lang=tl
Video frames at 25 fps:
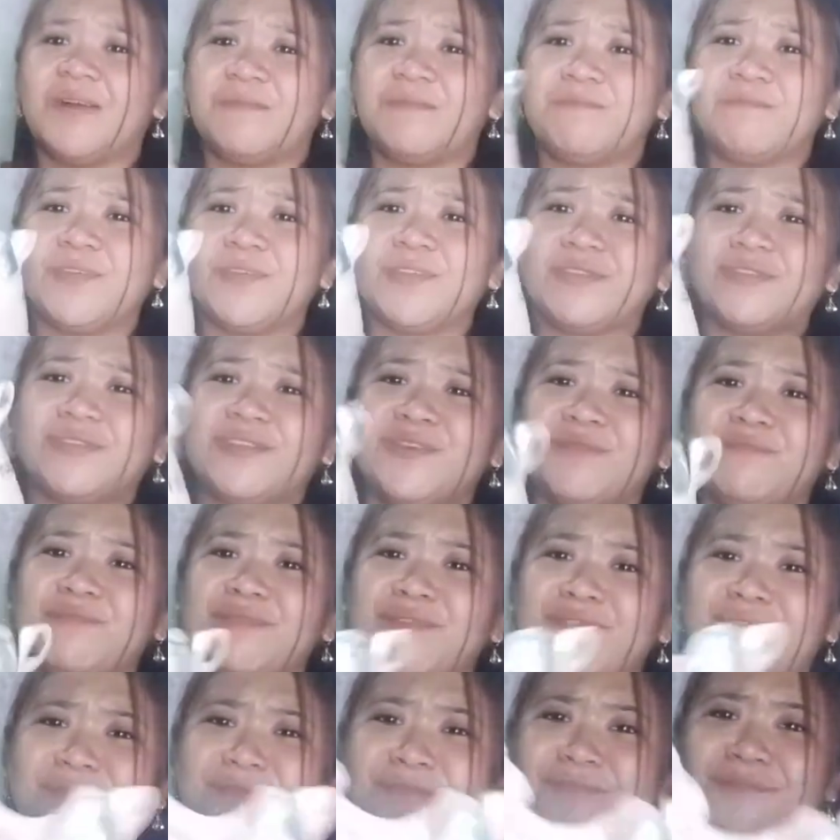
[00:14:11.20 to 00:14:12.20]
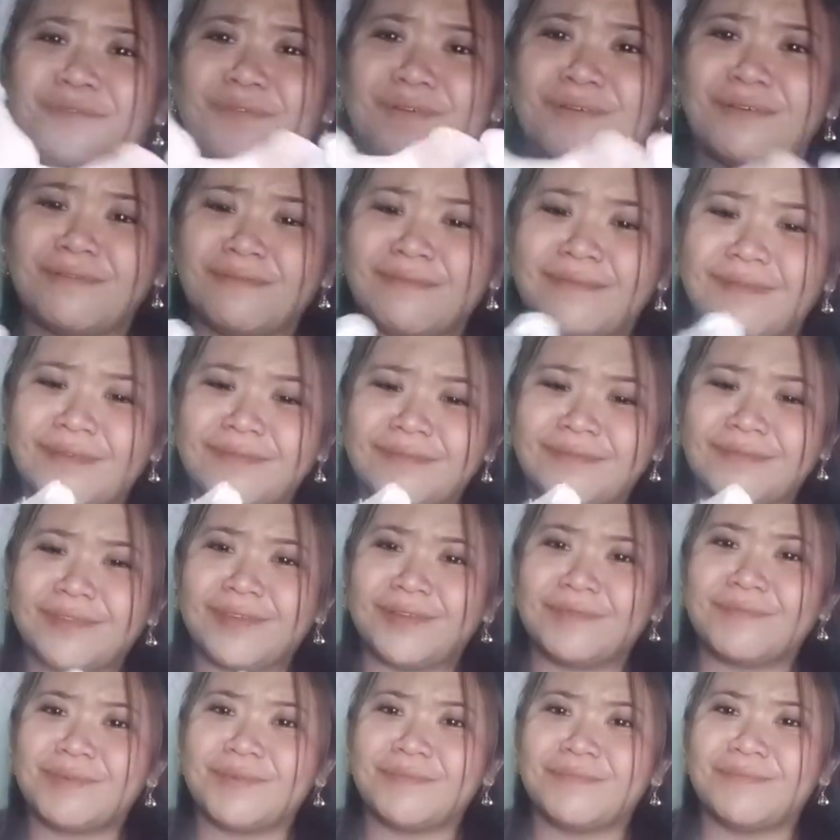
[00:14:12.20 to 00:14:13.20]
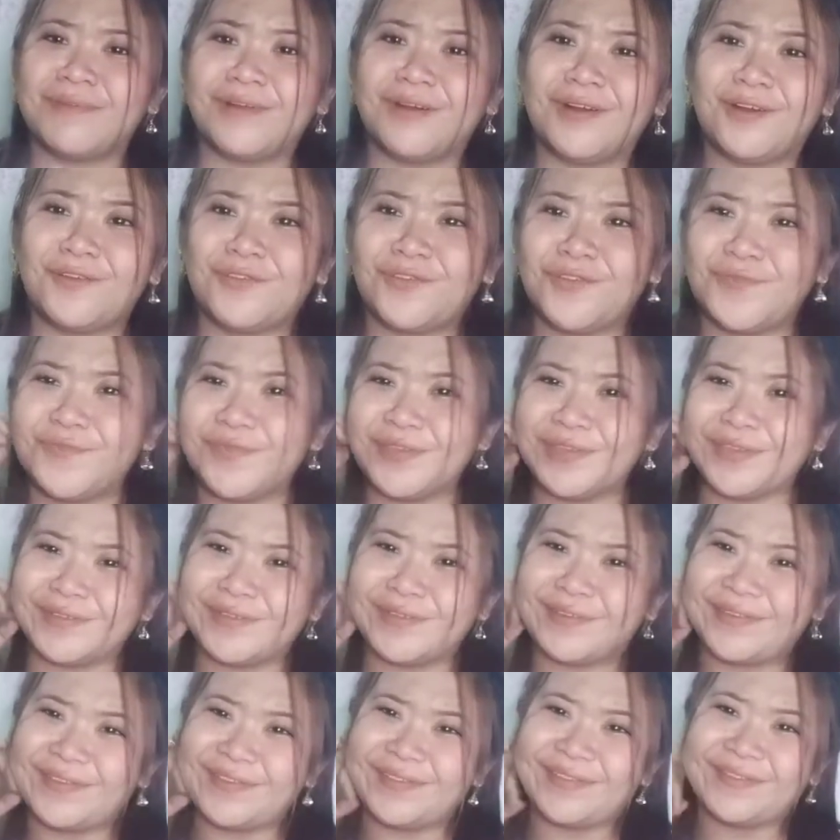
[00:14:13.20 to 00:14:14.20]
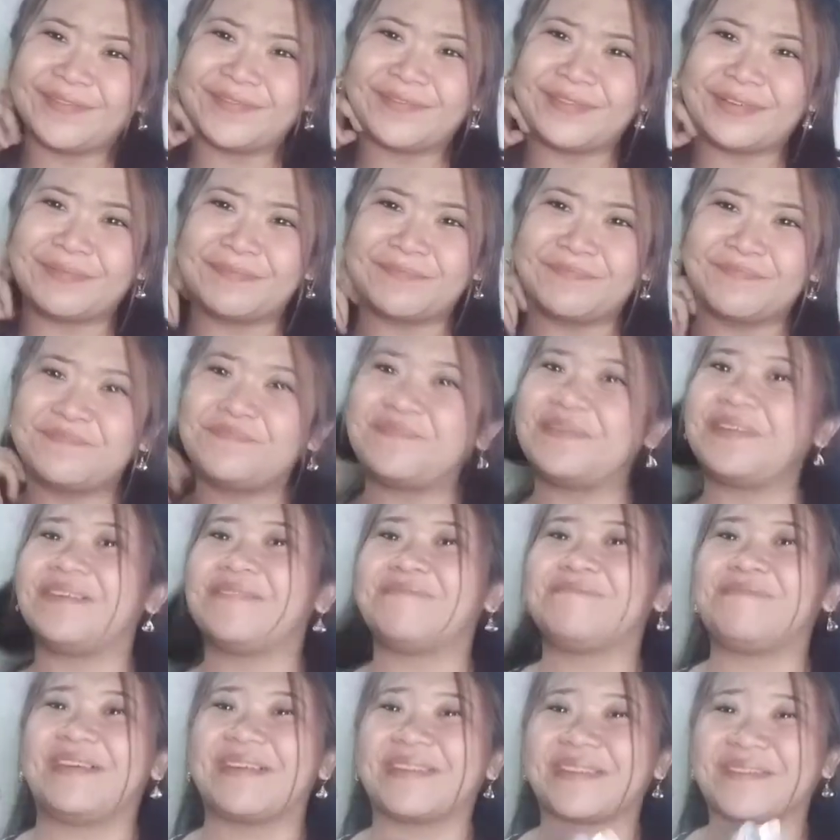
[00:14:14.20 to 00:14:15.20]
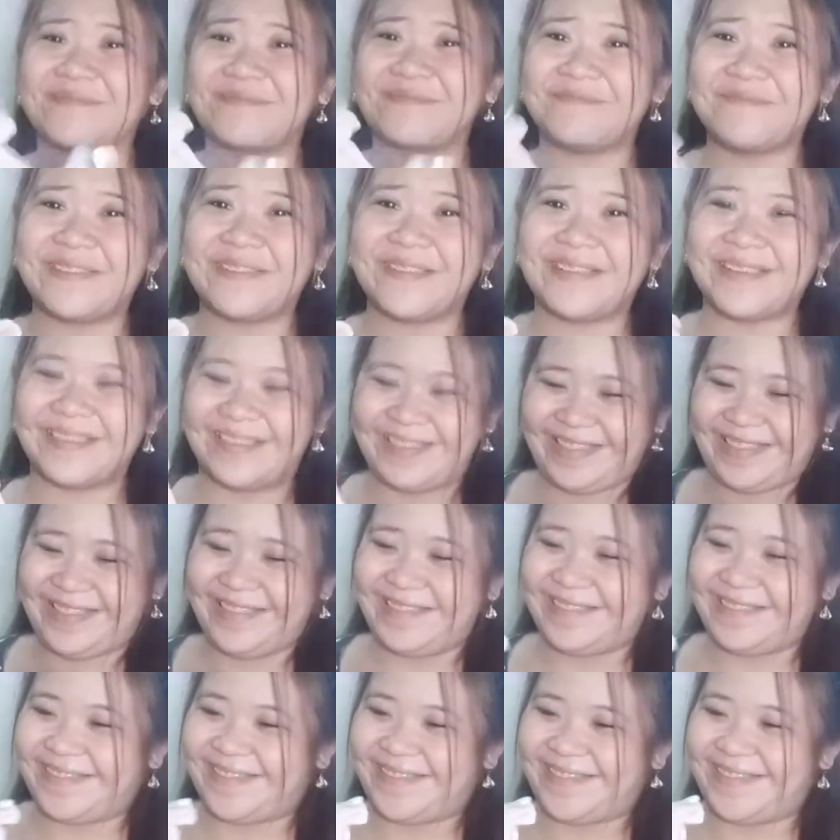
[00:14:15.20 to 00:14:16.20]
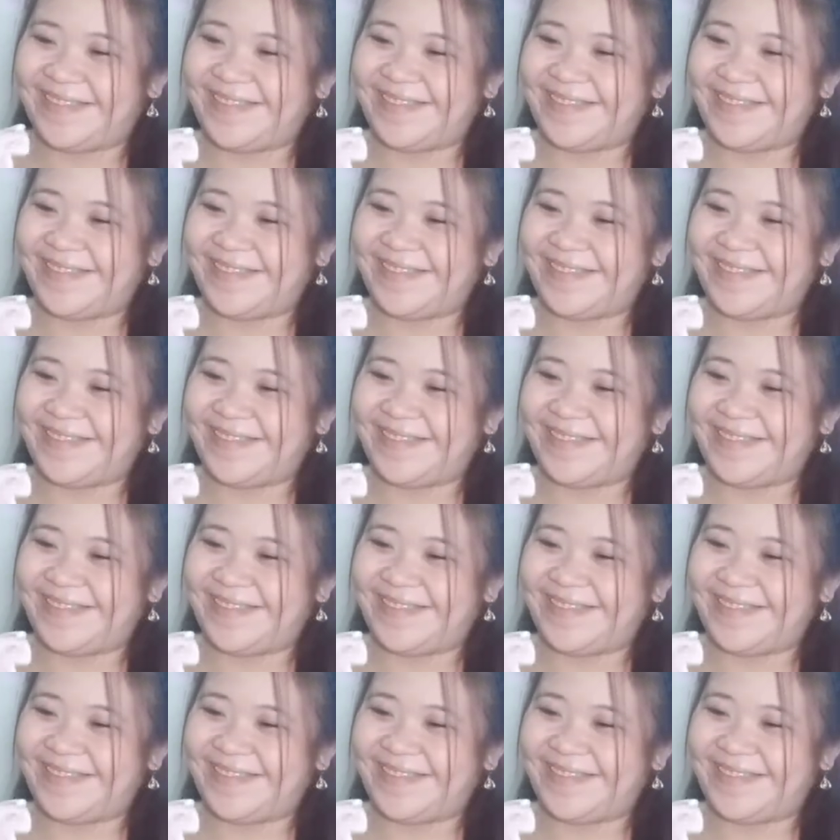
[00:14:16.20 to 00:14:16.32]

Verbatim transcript: Bet na bet ko, ang ganda, may mga kumikintab pa, parang bata.